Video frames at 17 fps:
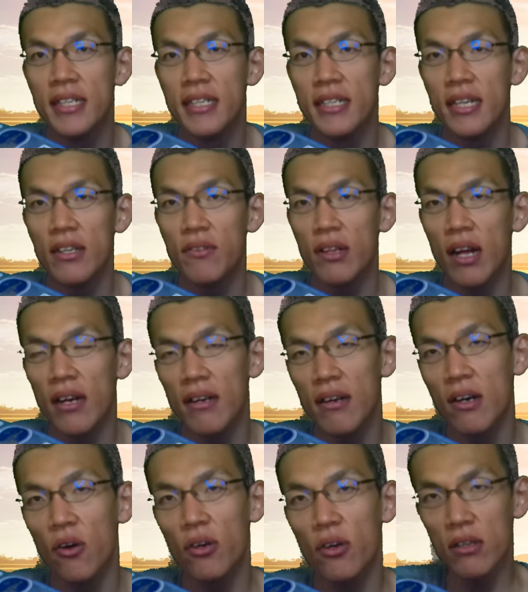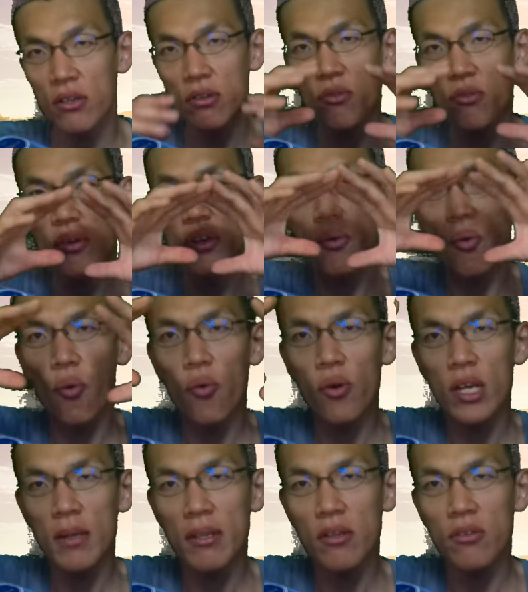あのな、こういう
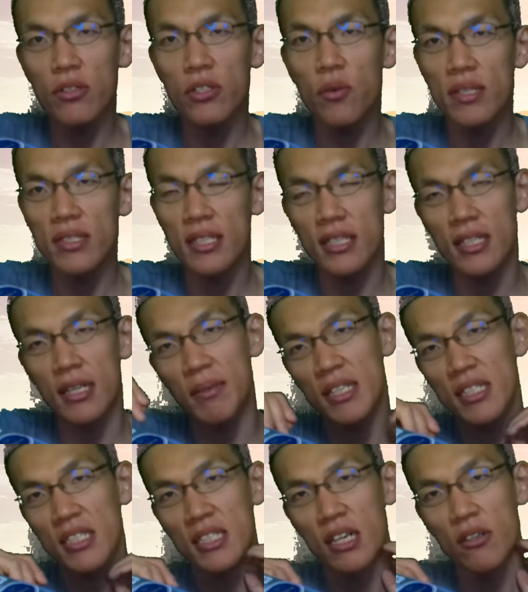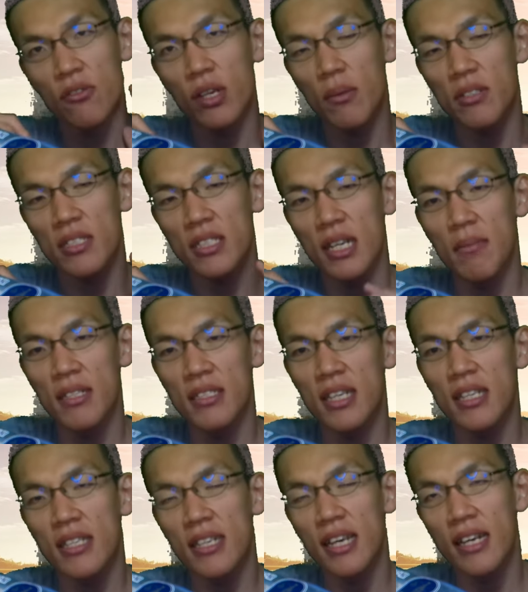大きめのクロワッサンだったらまた違うのかもしれま
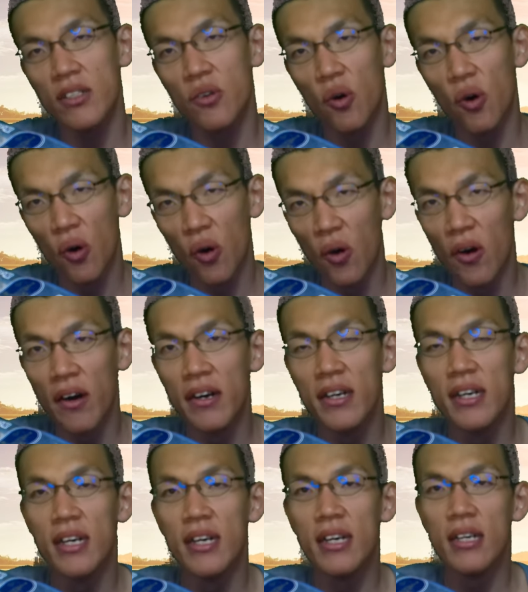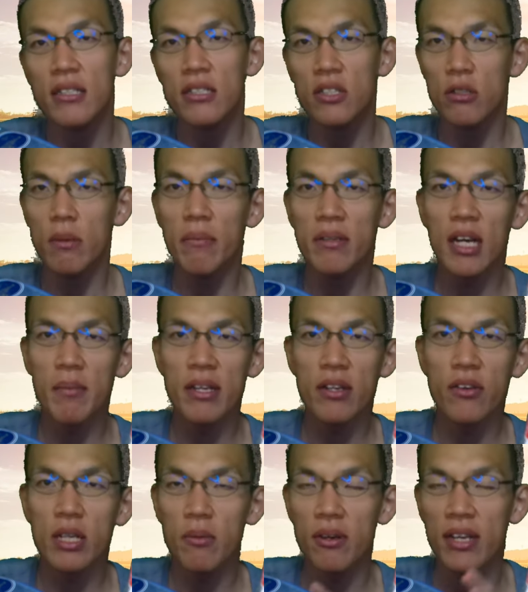せんけど、そのまま食べ
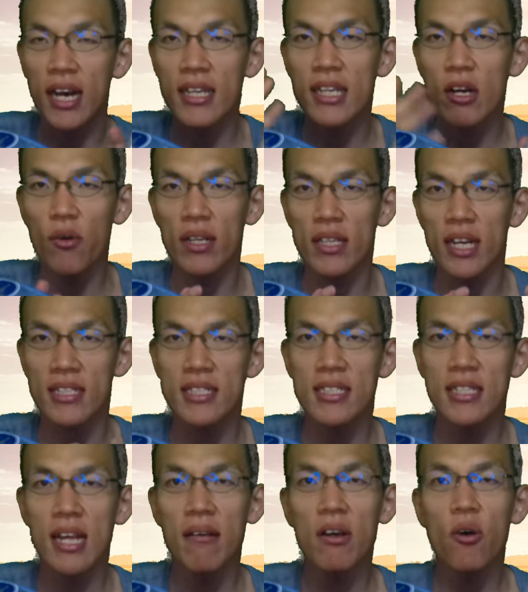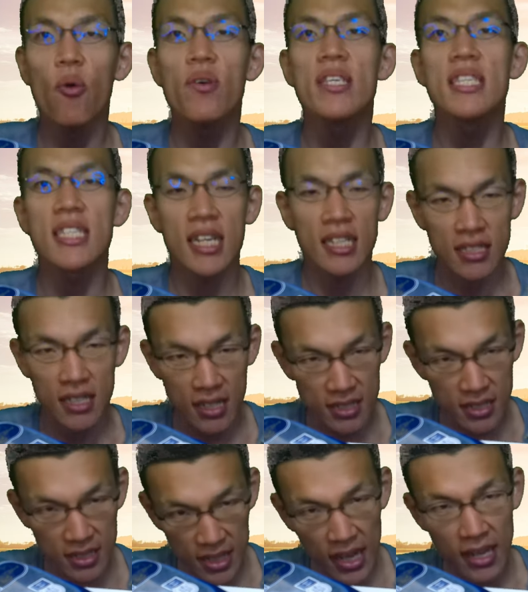るよりも焼いた方が断然美味しかったで
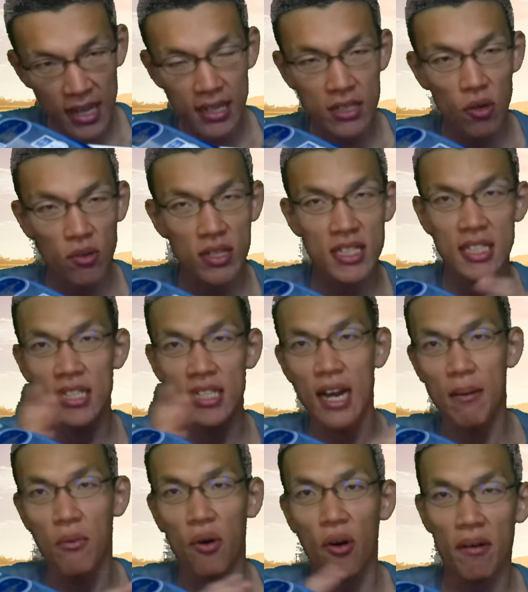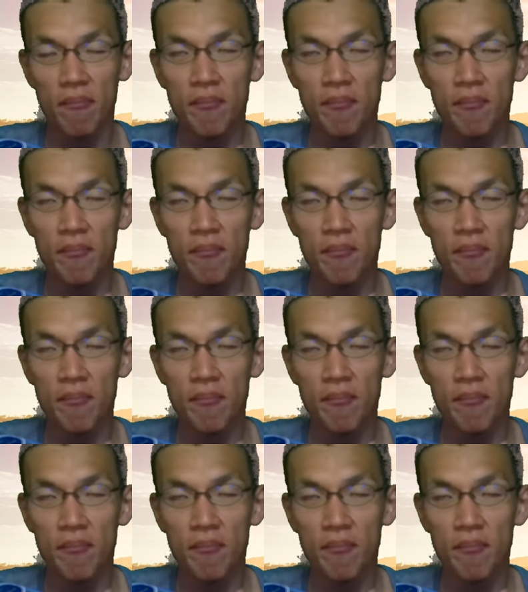すね。どちらも。